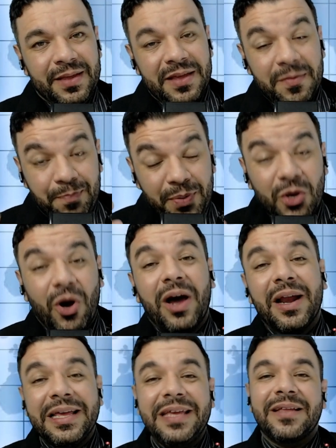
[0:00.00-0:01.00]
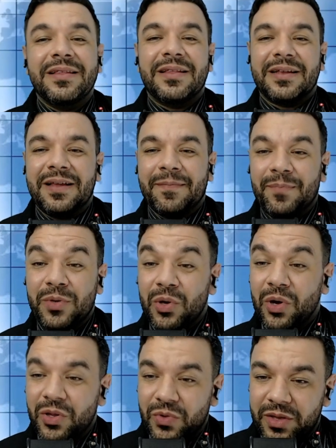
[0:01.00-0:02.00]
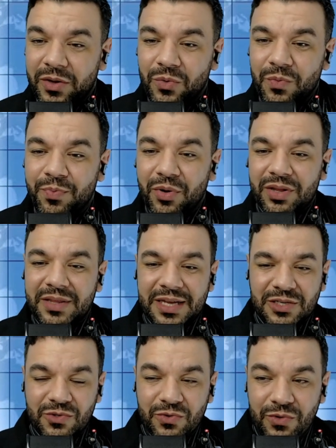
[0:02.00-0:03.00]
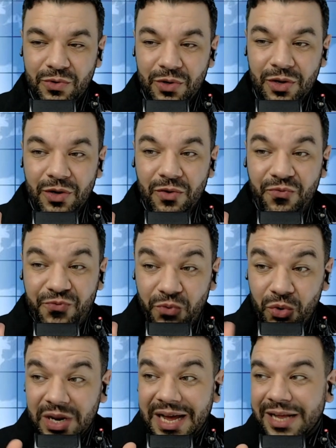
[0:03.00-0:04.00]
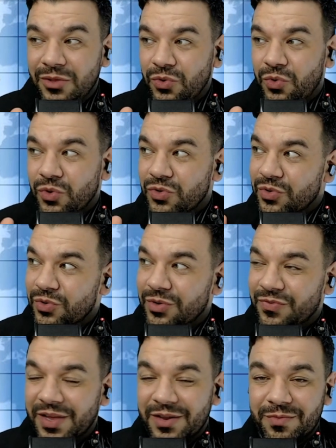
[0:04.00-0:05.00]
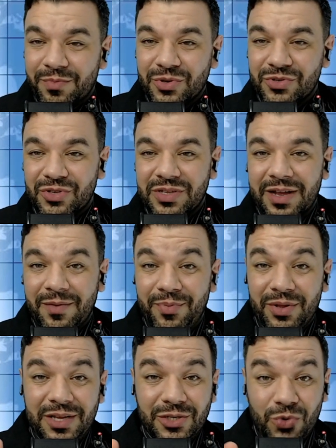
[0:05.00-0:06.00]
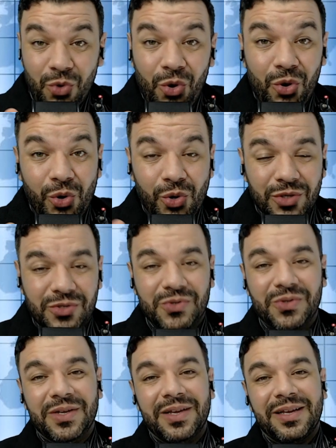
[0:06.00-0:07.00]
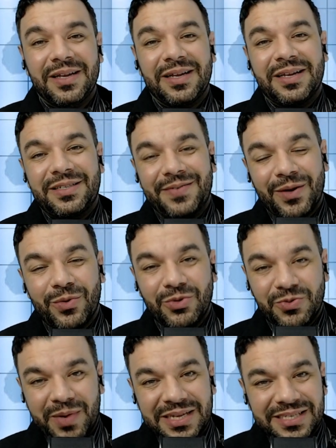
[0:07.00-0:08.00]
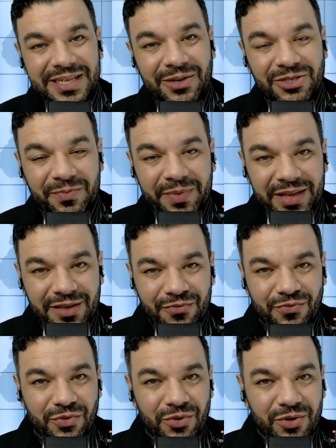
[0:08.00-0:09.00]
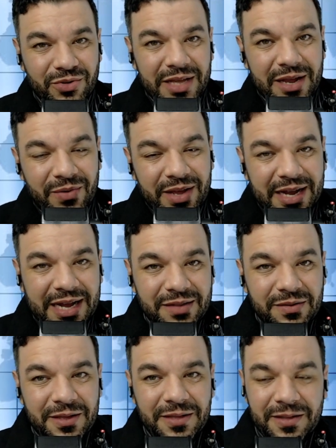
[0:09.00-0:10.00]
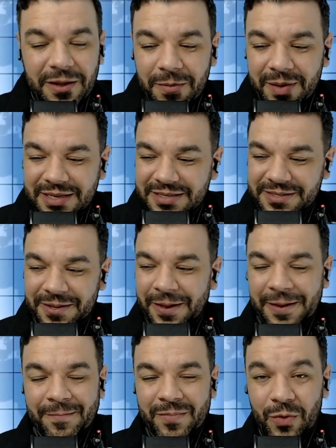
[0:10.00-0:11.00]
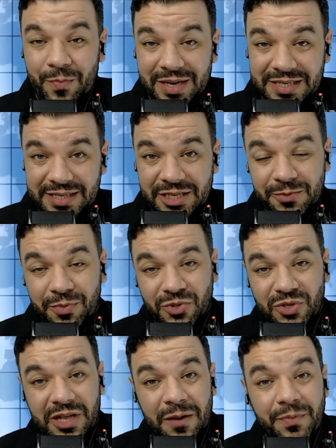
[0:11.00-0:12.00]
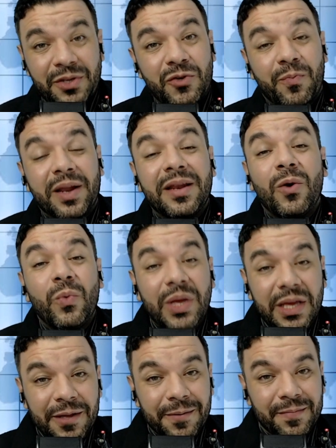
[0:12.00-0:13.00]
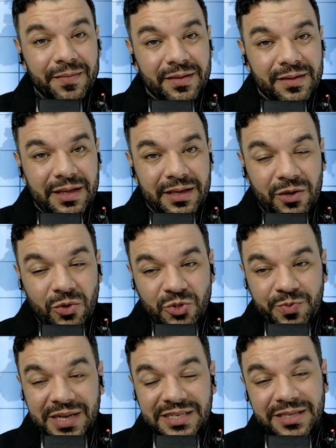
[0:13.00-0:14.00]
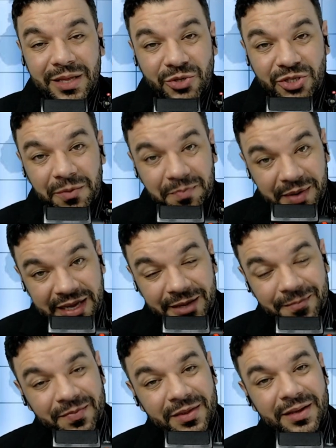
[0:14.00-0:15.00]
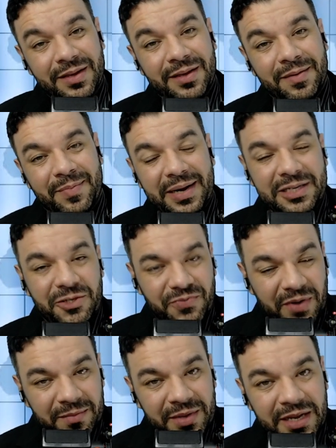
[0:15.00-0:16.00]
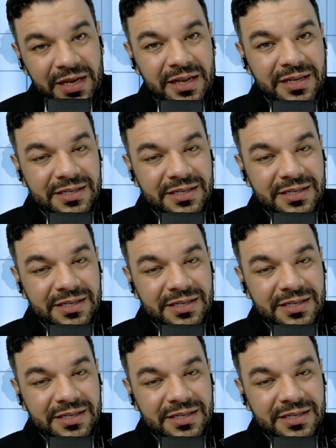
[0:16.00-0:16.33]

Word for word: E pior ainda, né? Pior do que um protesto furado contra o governo Bolsonaro, um protesto horroroso. Tiveram alguns brasileiros de bem que foram, deram um recado aí e tal, mas presidente Bolsonaro pediu para não ir, né, que os brasileiros de bem, pais de família,